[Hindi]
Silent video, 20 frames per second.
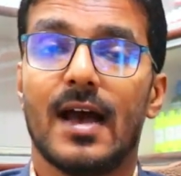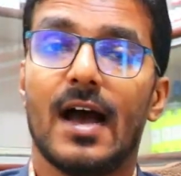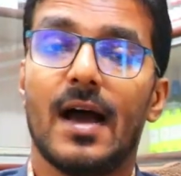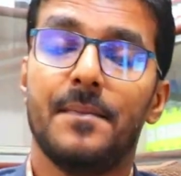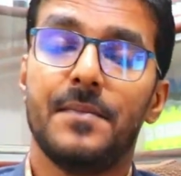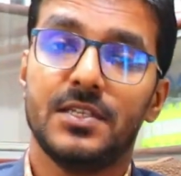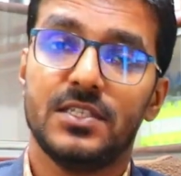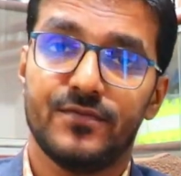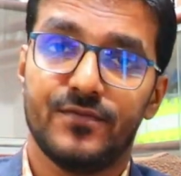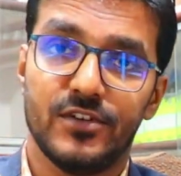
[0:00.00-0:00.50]

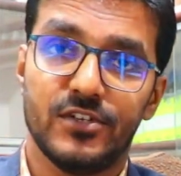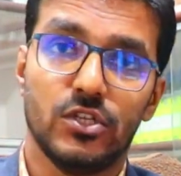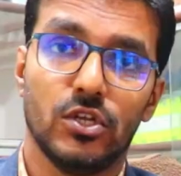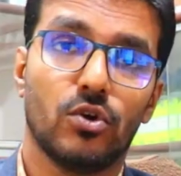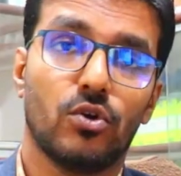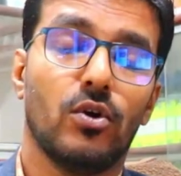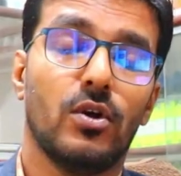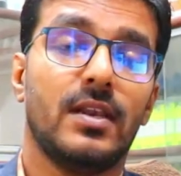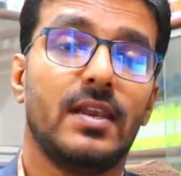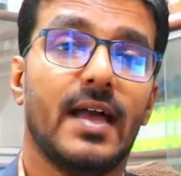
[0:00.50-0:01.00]
आप इस वीडियो
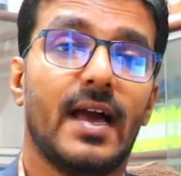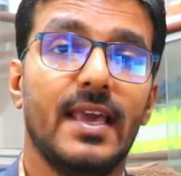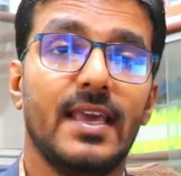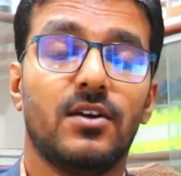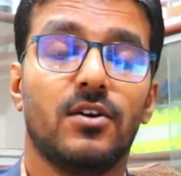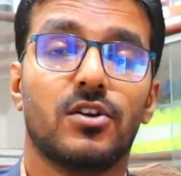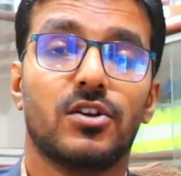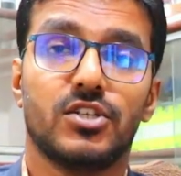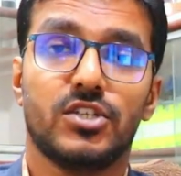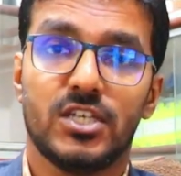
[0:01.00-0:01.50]
को
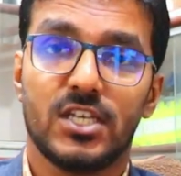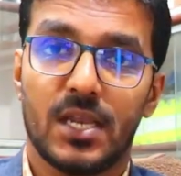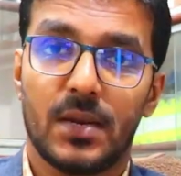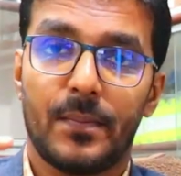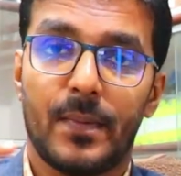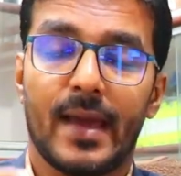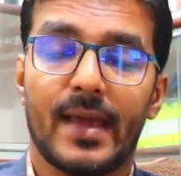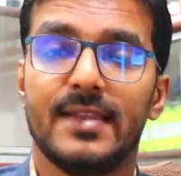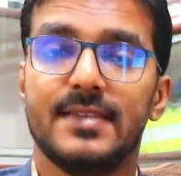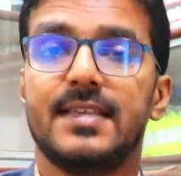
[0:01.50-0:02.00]
लाइक और शेयर
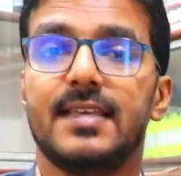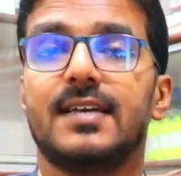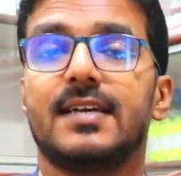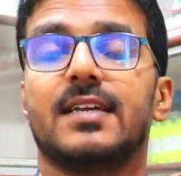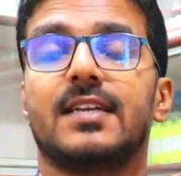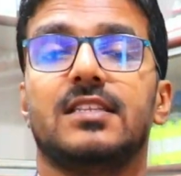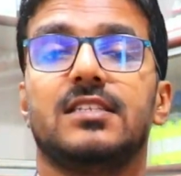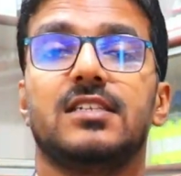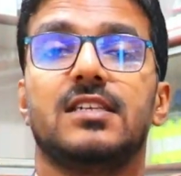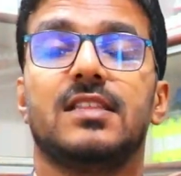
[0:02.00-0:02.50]
पहले से ही
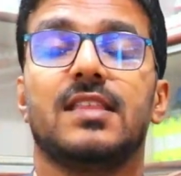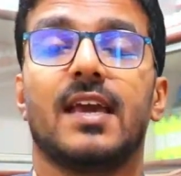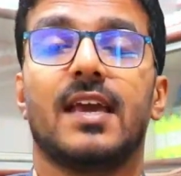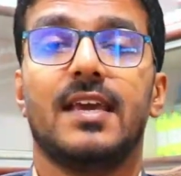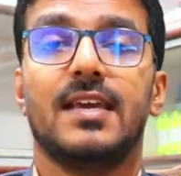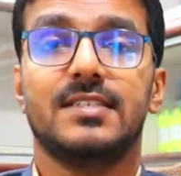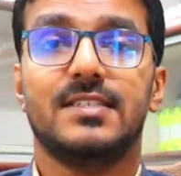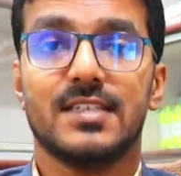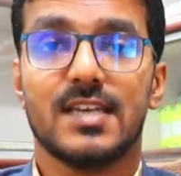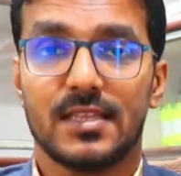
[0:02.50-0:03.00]
कर दीजिए
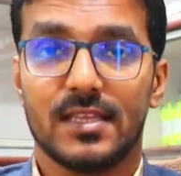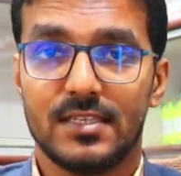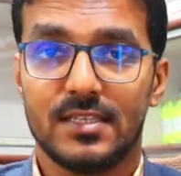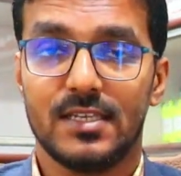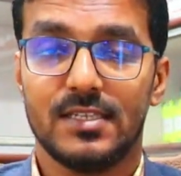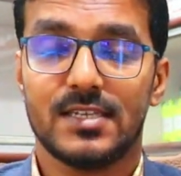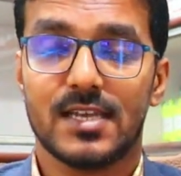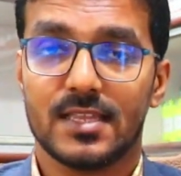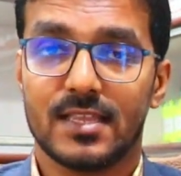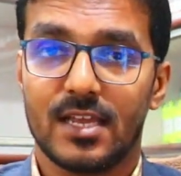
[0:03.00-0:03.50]
ताकि ज़्यादा
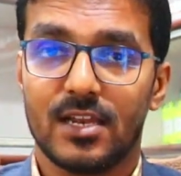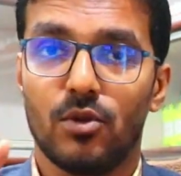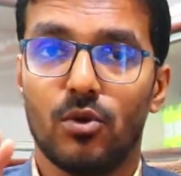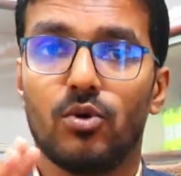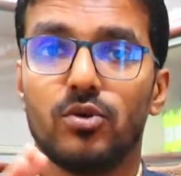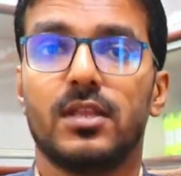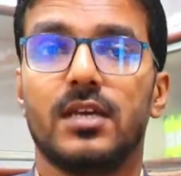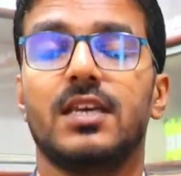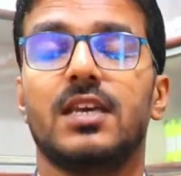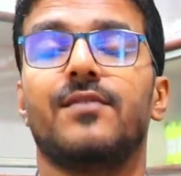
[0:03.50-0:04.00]
से ज़्यादा
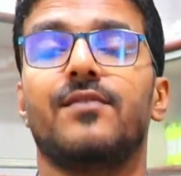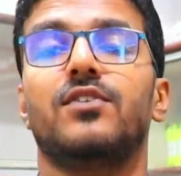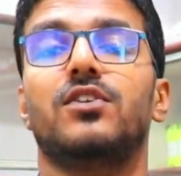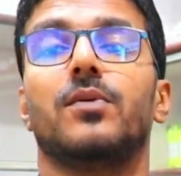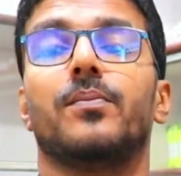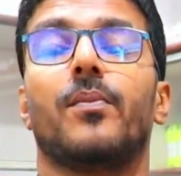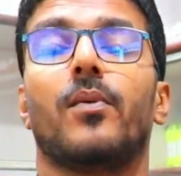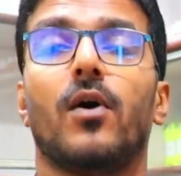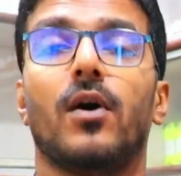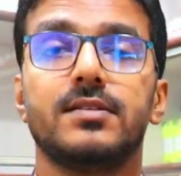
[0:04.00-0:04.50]
लोगों तक ये
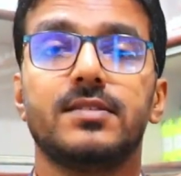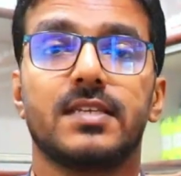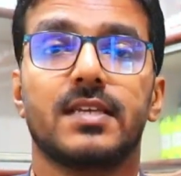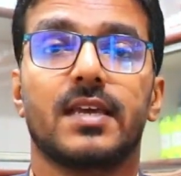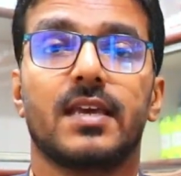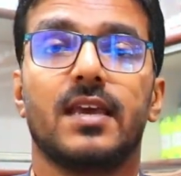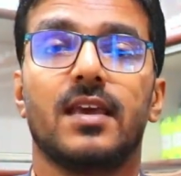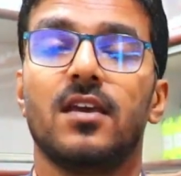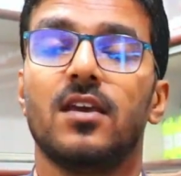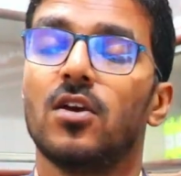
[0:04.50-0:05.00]
वीडियो पहुँच
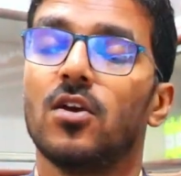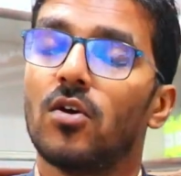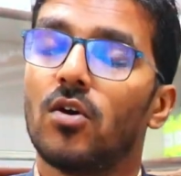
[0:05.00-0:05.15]
सके